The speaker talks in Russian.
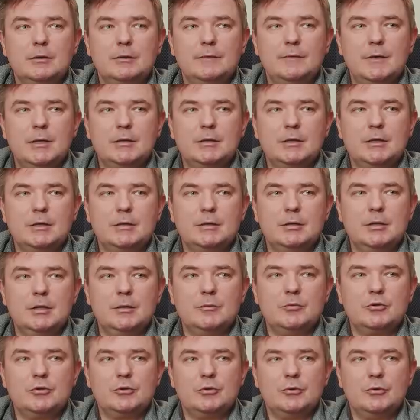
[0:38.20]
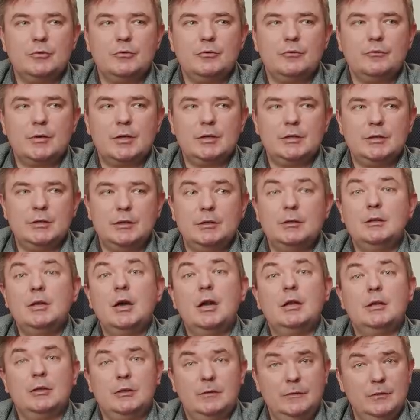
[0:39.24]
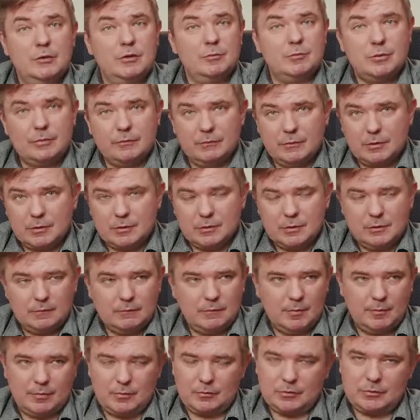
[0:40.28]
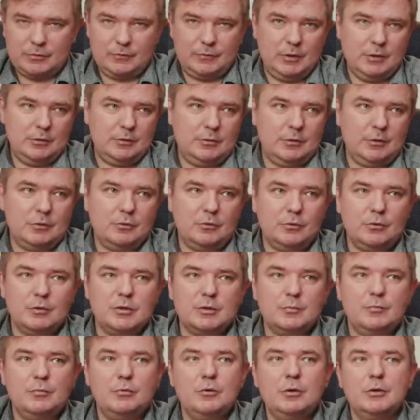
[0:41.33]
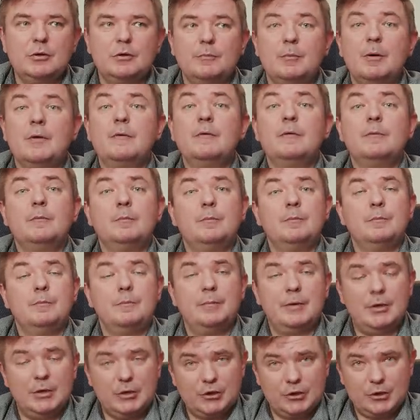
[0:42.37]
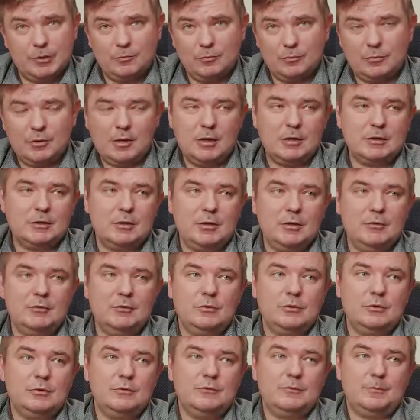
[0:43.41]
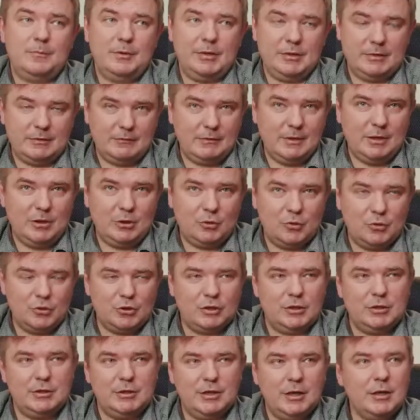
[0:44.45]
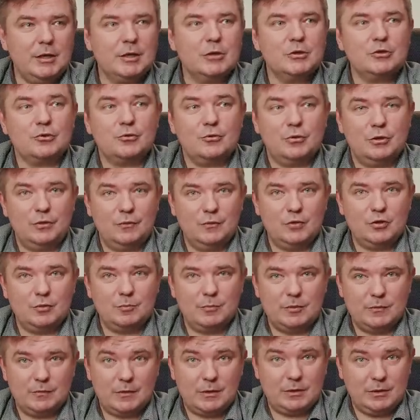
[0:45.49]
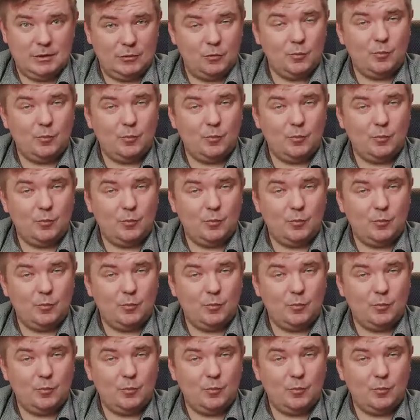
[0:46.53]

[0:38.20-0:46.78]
связанная с тем, что в России, да, недвижимость выросла, вопросов нет, никто не спорит. По-прежнему я остаюсь при своей точке зрения, что недвижимость в России